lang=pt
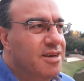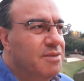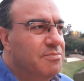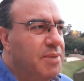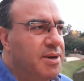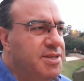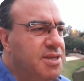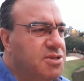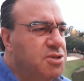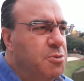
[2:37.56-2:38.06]

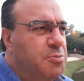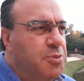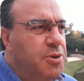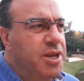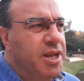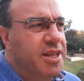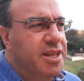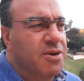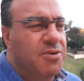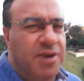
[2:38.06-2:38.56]
Mas isso pode
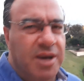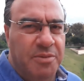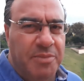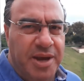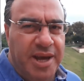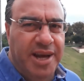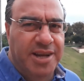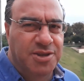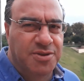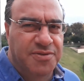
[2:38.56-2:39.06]
até um
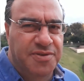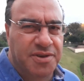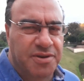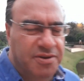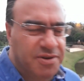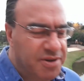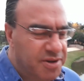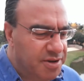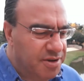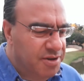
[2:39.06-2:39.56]
remédio,
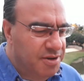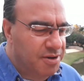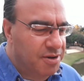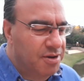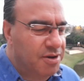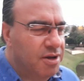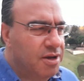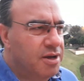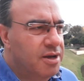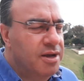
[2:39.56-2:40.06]
viu?
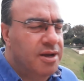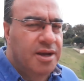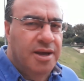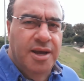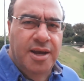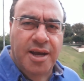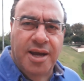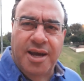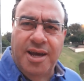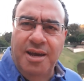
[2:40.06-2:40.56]

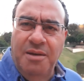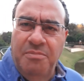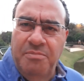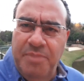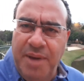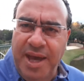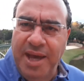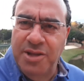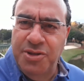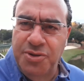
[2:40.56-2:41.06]

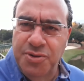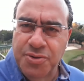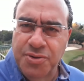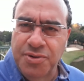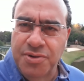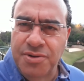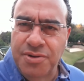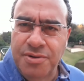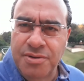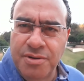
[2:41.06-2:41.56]
Remédio.
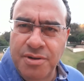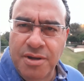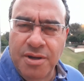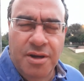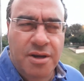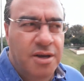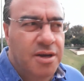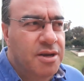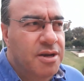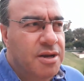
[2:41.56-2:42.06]

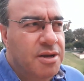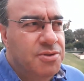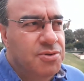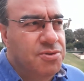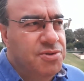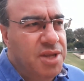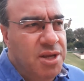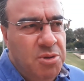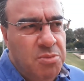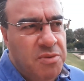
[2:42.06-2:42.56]
Não
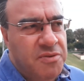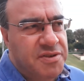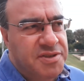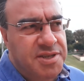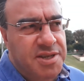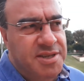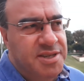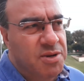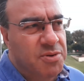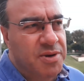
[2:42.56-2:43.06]
tem como
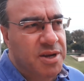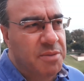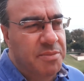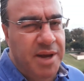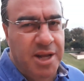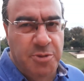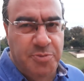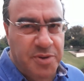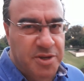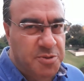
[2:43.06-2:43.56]
você ser um
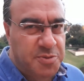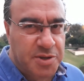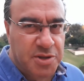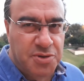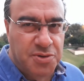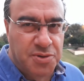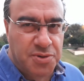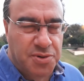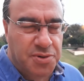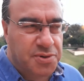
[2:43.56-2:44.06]
remédio para as
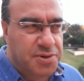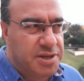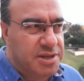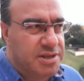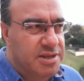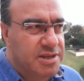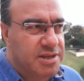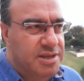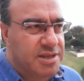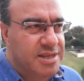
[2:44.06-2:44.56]

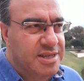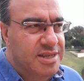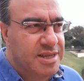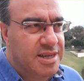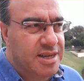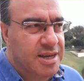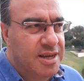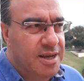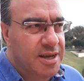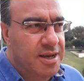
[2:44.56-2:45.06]
pessoas.
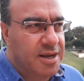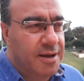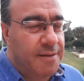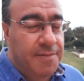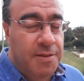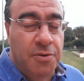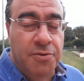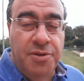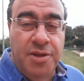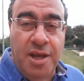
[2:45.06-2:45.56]

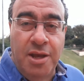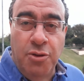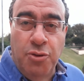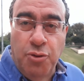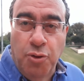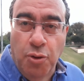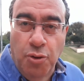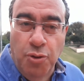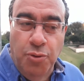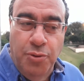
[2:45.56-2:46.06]
Não tem
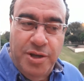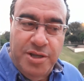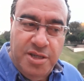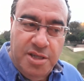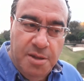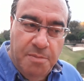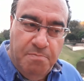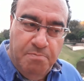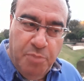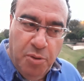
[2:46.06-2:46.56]
todo
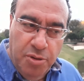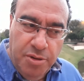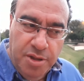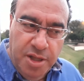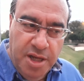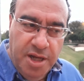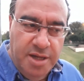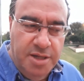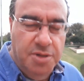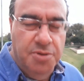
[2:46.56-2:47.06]
esse
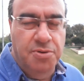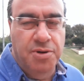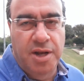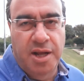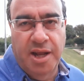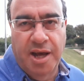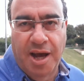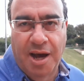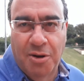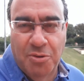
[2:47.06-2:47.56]
poder de
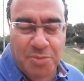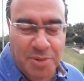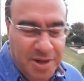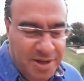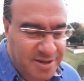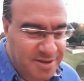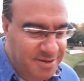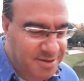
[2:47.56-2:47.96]
curar a alma.